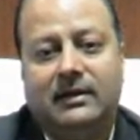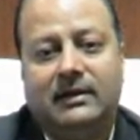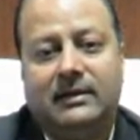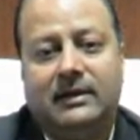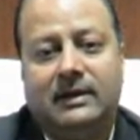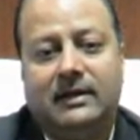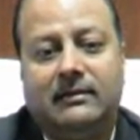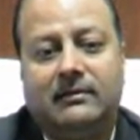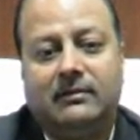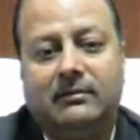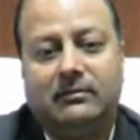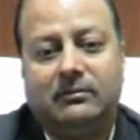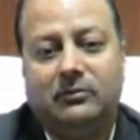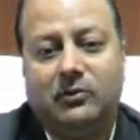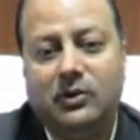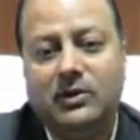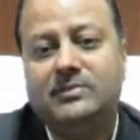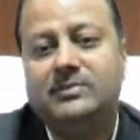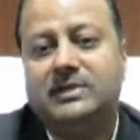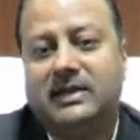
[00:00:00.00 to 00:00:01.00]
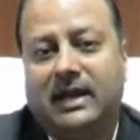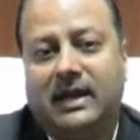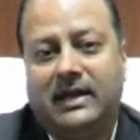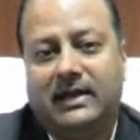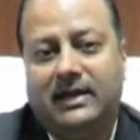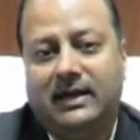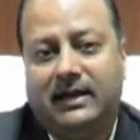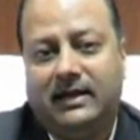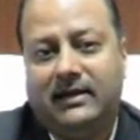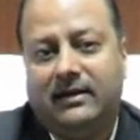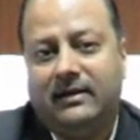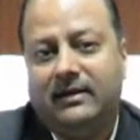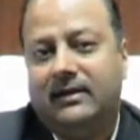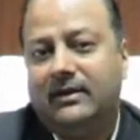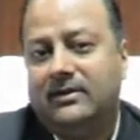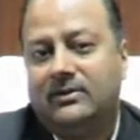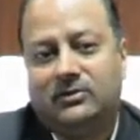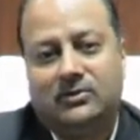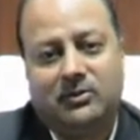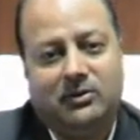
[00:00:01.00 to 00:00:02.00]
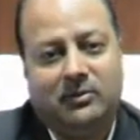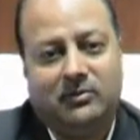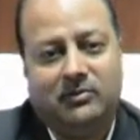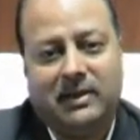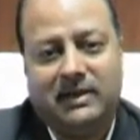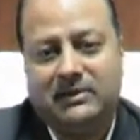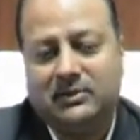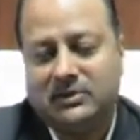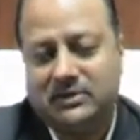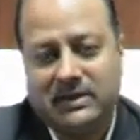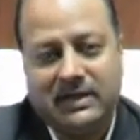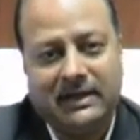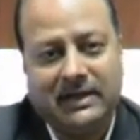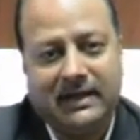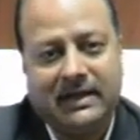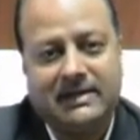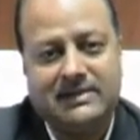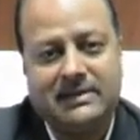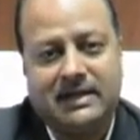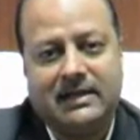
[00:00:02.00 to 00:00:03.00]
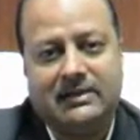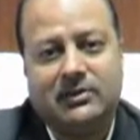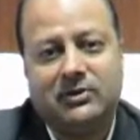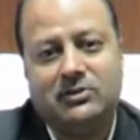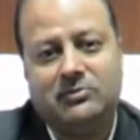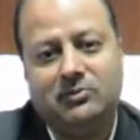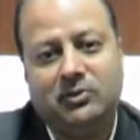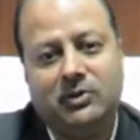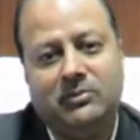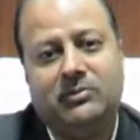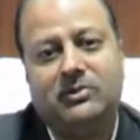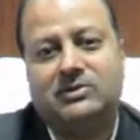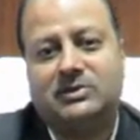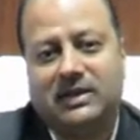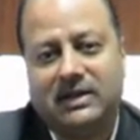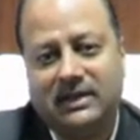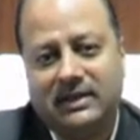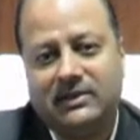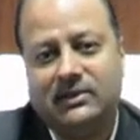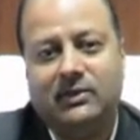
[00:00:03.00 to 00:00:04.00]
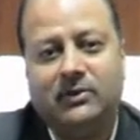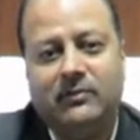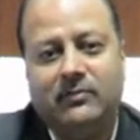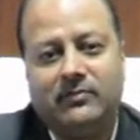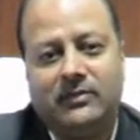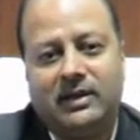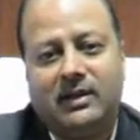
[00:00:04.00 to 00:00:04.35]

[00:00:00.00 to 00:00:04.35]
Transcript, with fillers: ये एक मुहिम चलाई है तो मैं तो इतना ही कहना चाहता हूँ इस मुहिम को चलने दो